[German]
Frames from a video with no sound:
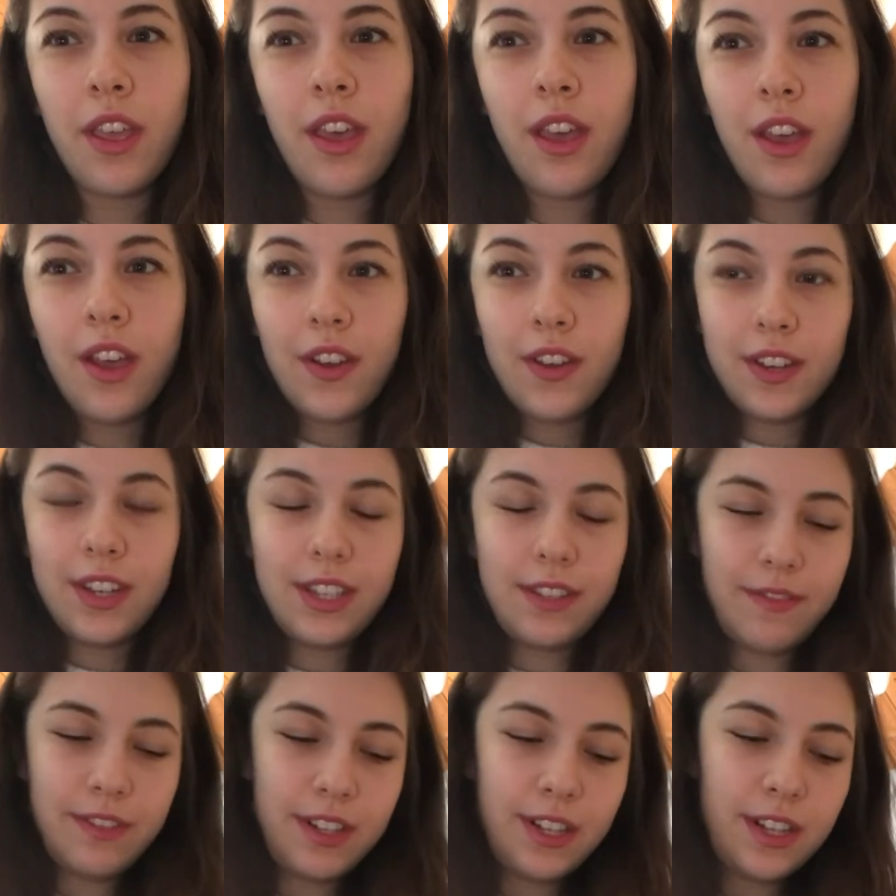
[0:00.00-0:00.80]

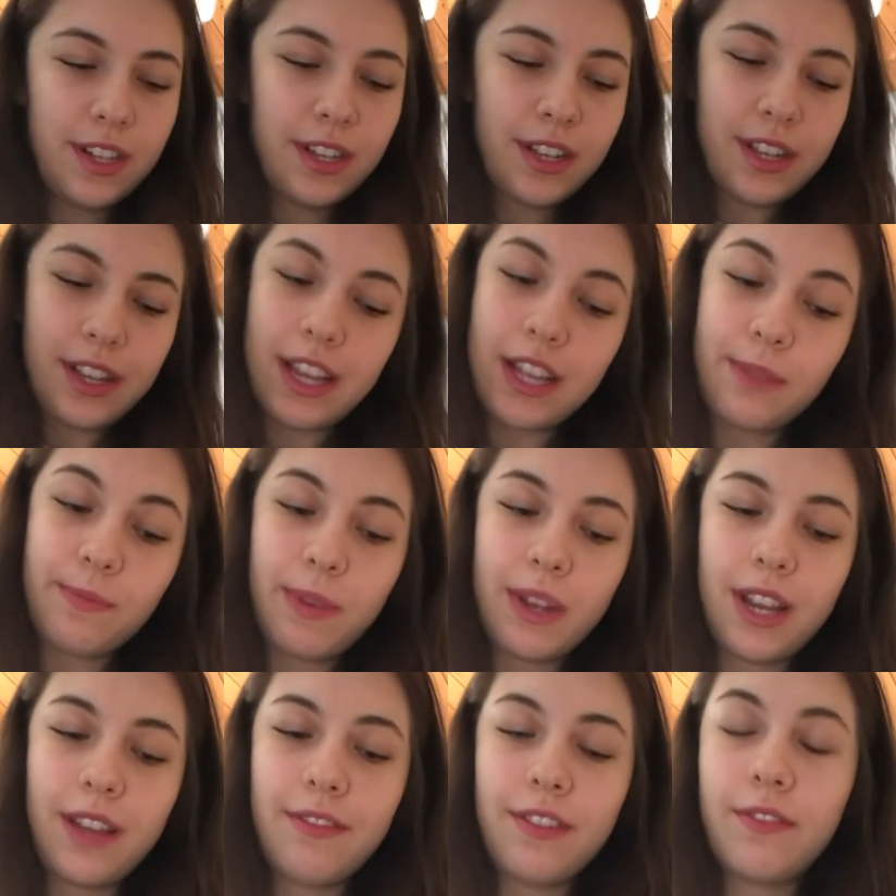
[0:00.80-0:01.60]
das will äh, Caspar
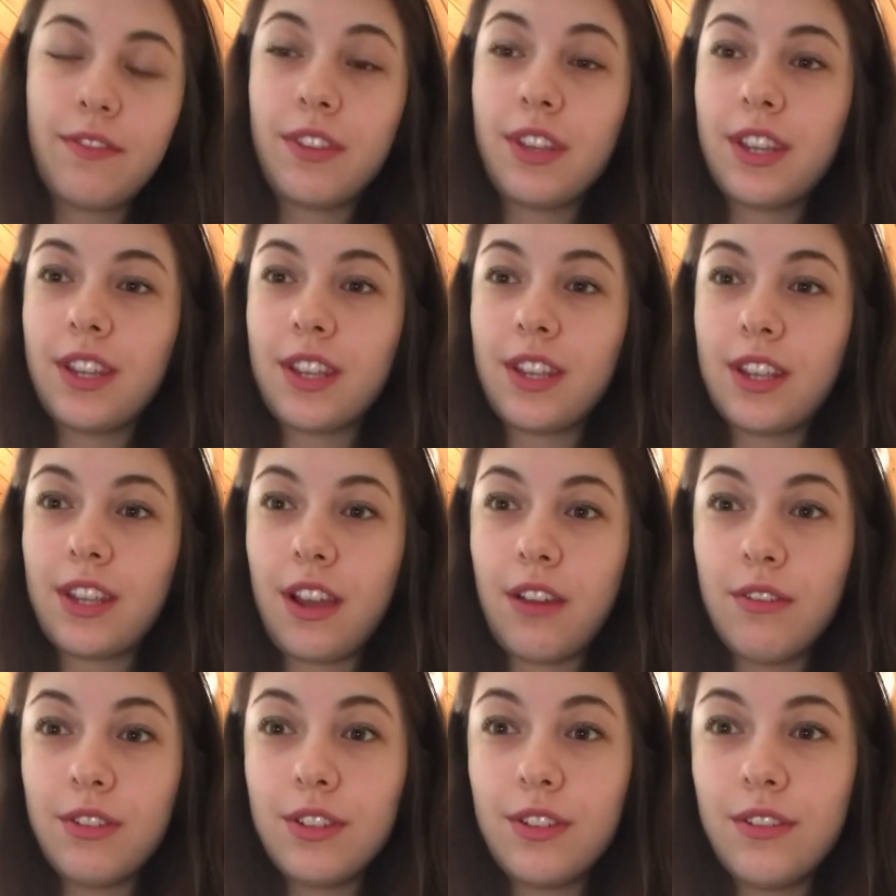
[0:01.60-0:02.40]
David Friedrich
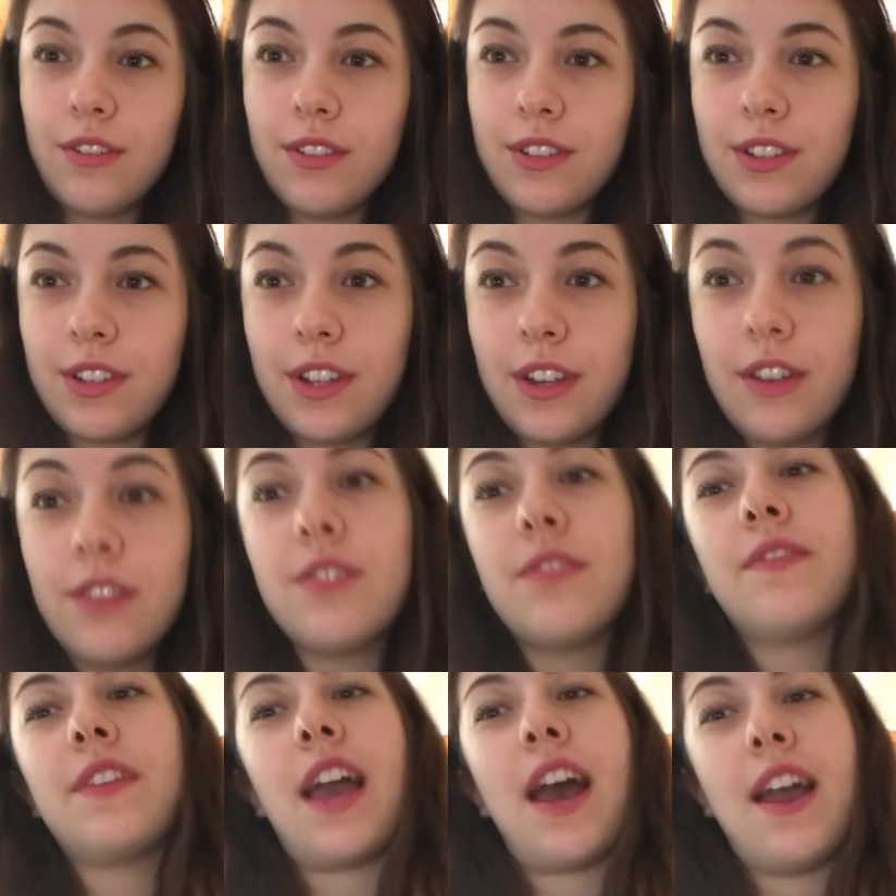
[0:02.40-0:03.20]
auslösen, genauso
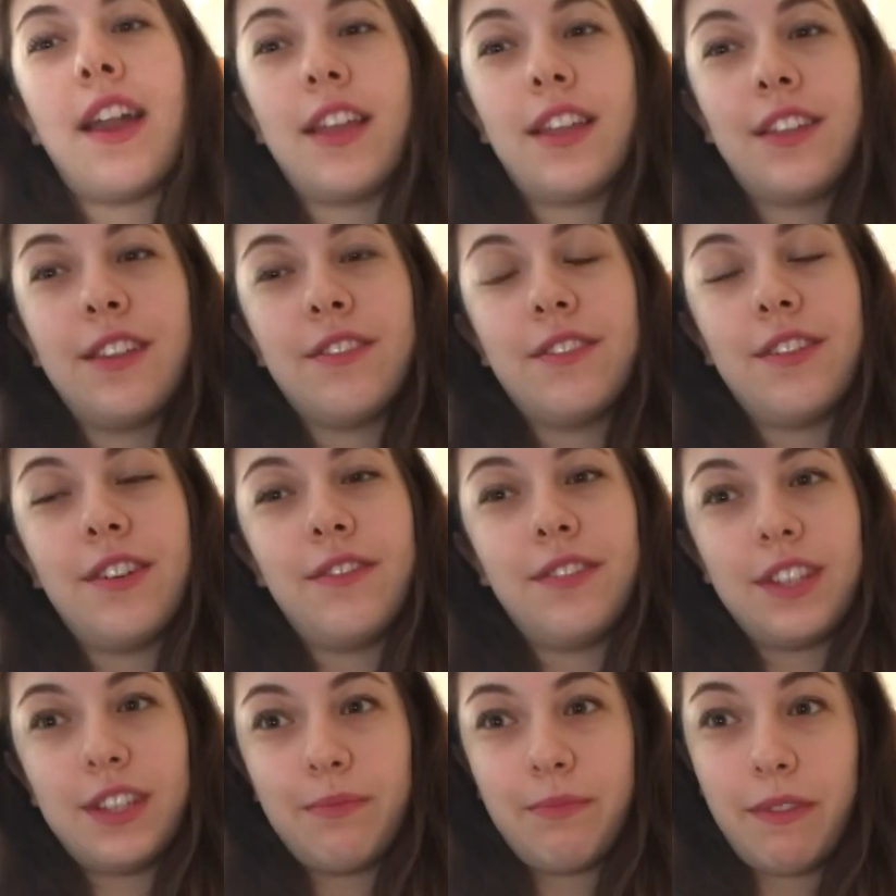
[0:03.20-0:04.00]
wie Eichendorf,
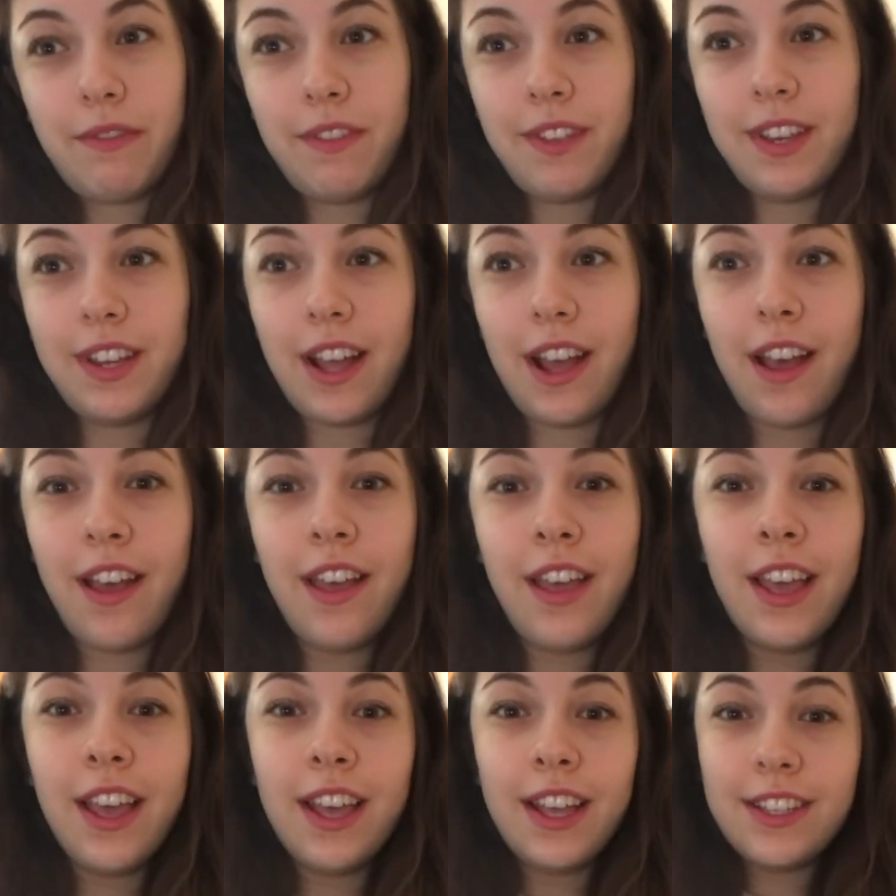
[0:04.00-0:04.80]
dass man wieder
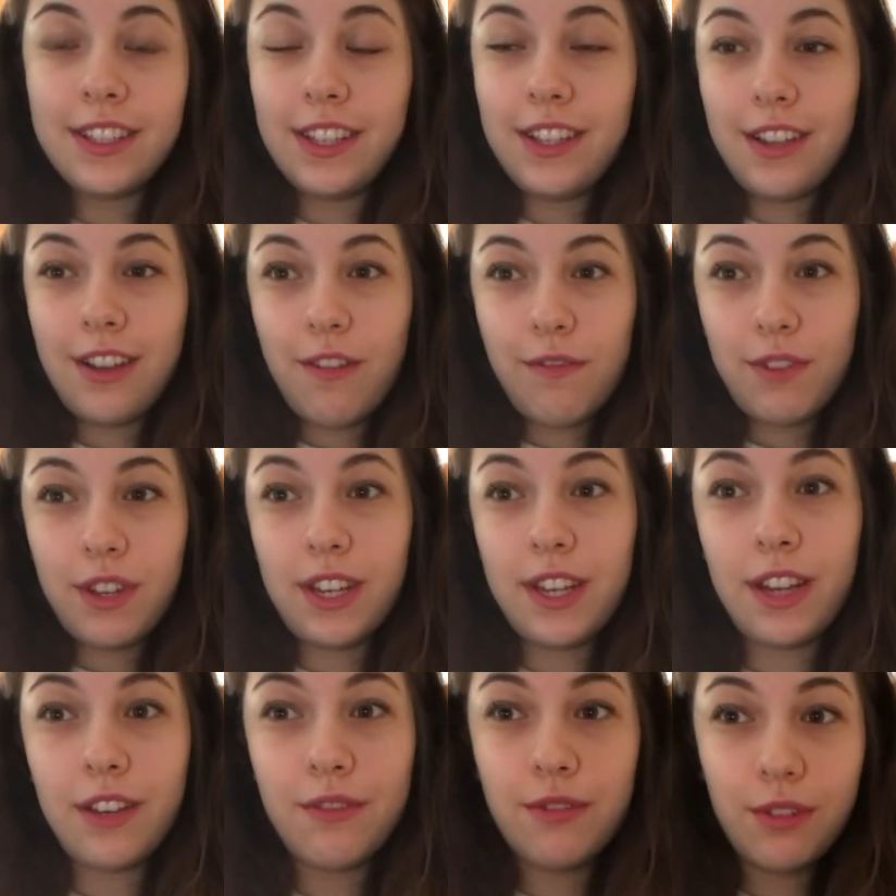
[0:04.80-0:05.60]
sich auf die
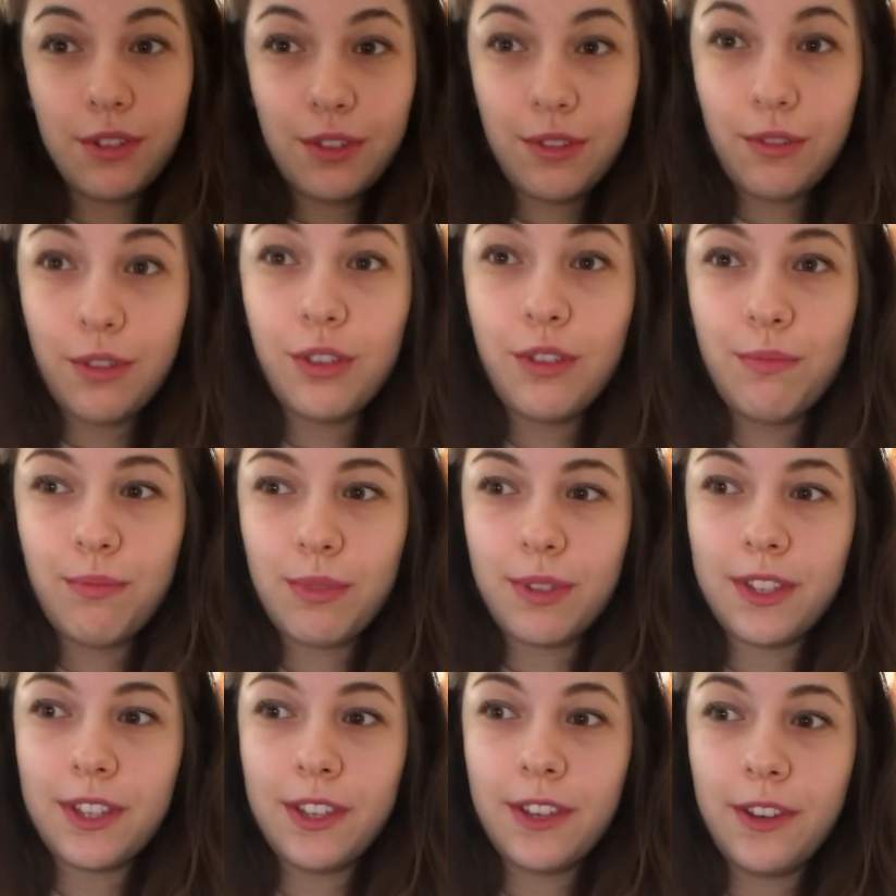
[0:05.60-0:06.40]
Natur
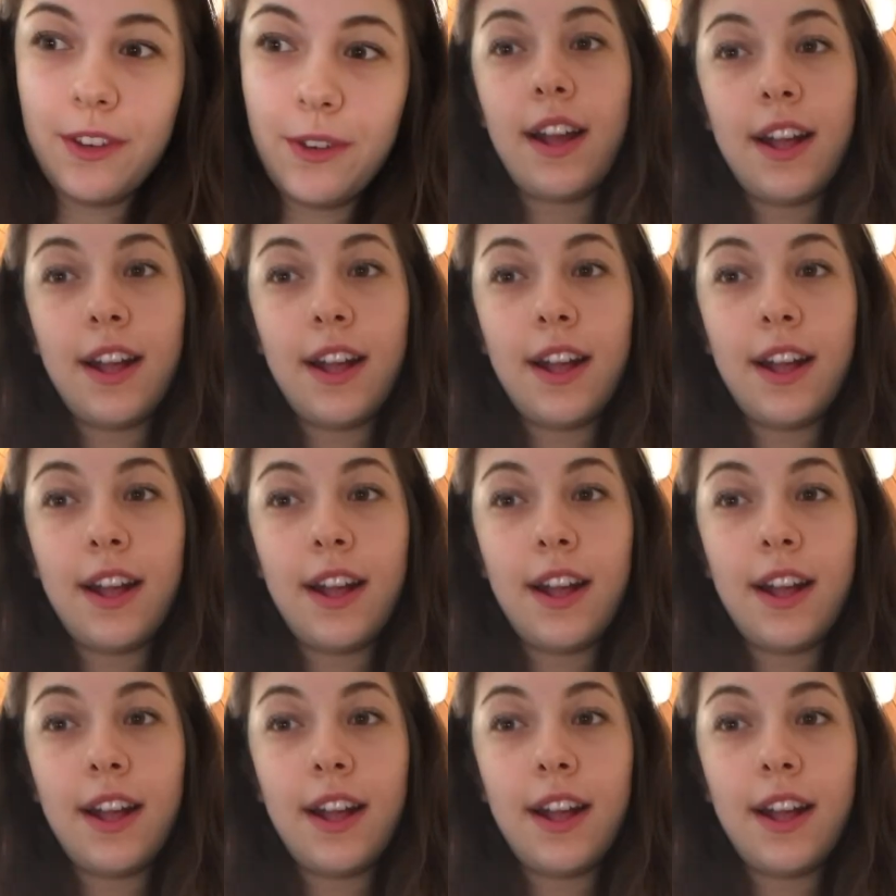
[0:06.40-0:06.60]
zurückbesinnt.